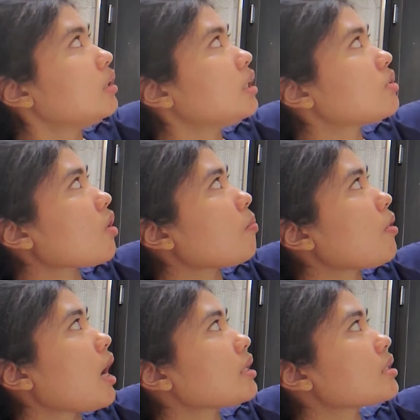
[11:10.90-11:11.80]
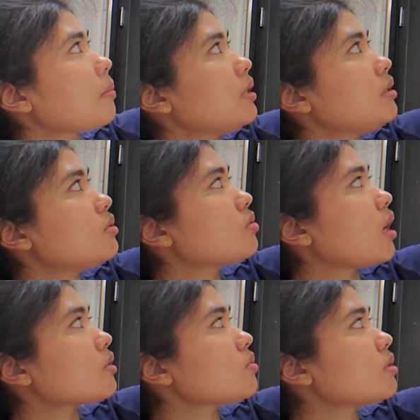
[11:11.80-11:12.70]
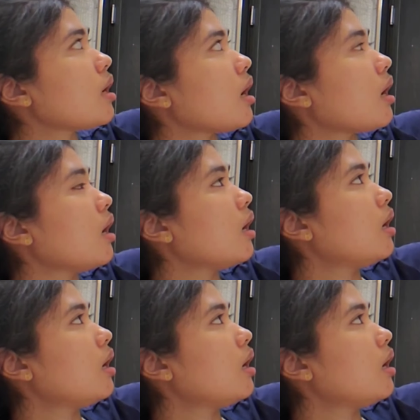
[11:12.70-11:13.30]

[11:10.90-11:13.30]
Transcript: ini cerobong asap ini juga sudah